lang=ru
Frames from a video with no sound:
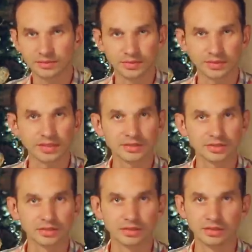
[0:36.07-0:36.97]

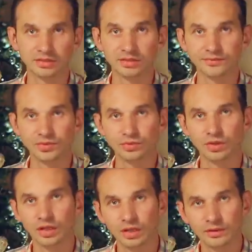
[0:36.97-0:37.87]
репортажи и интервью
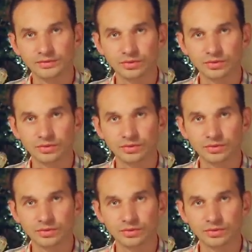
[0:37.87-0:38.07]
–